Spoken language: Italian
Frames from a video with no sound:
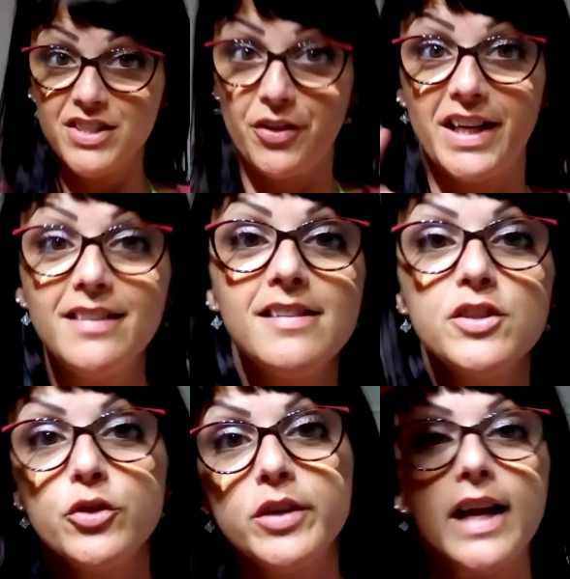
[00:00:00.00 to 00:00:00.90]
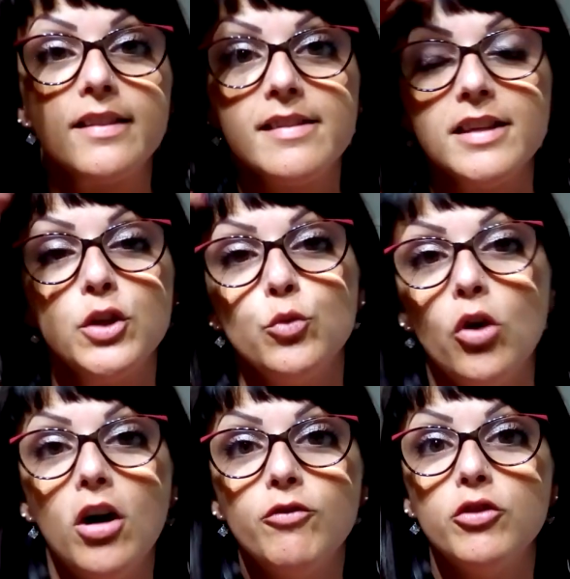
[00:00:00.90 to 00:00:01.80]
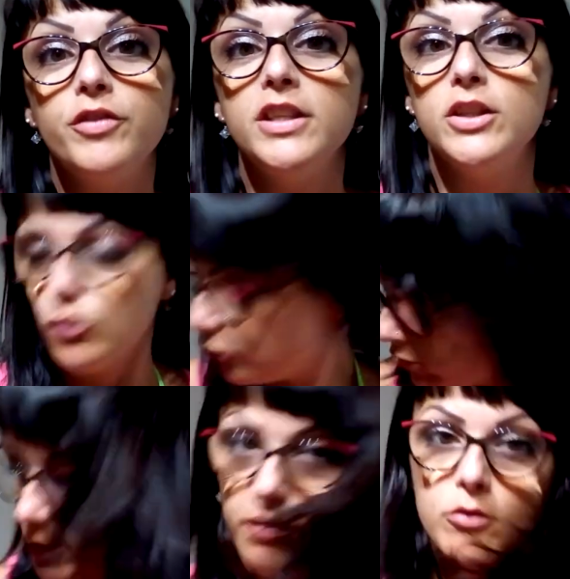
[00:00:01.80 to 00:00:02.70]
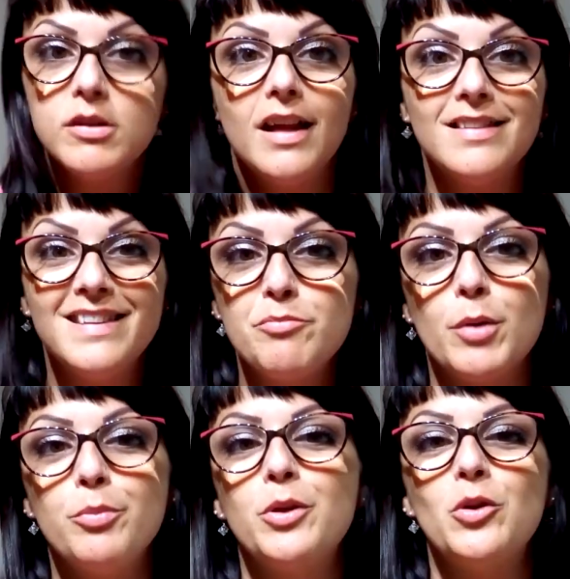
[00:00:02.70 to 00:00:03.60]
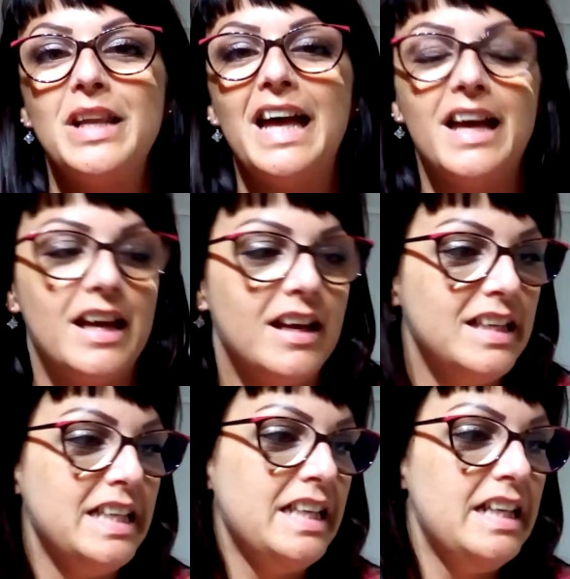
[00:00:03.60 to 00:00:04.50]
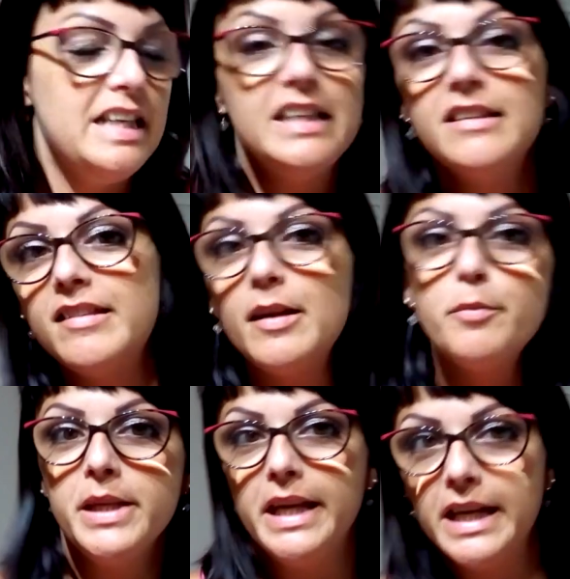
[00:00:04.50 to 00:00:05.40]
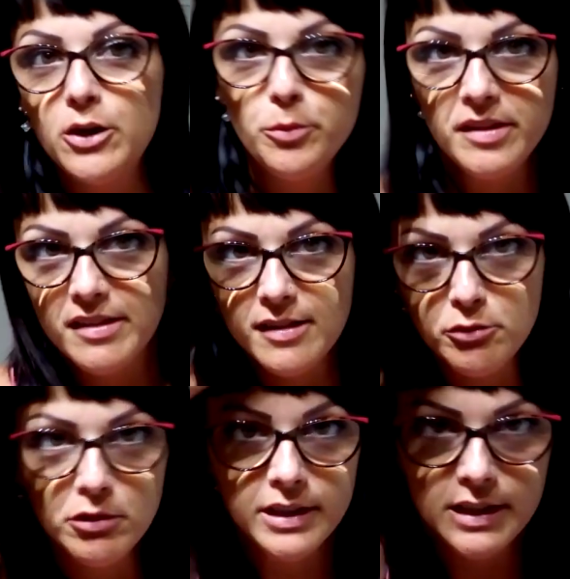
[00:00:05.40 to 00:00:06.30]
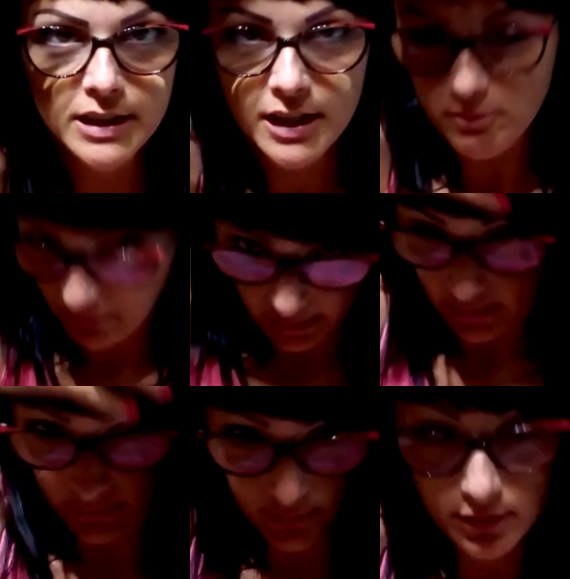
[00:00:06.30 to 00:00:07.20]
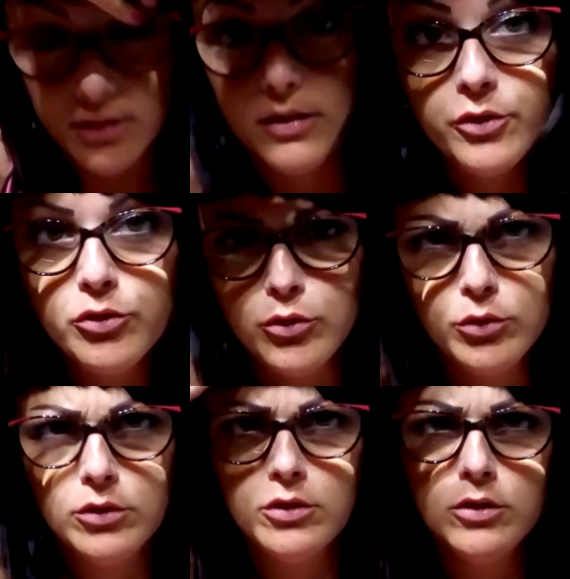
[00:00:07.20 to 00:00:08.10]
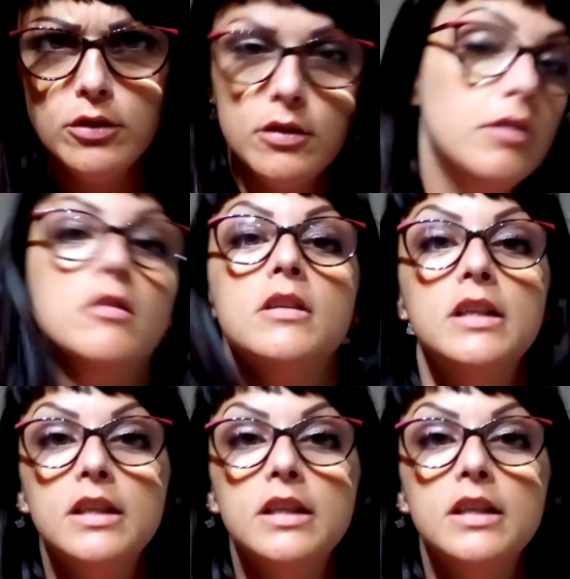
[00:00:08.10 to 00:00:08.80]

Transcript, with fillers: Ciao ragazzi e ciao ragazze, nuovo video haul, scusate proprio la, le disabie come si suol dire, ma eh, sono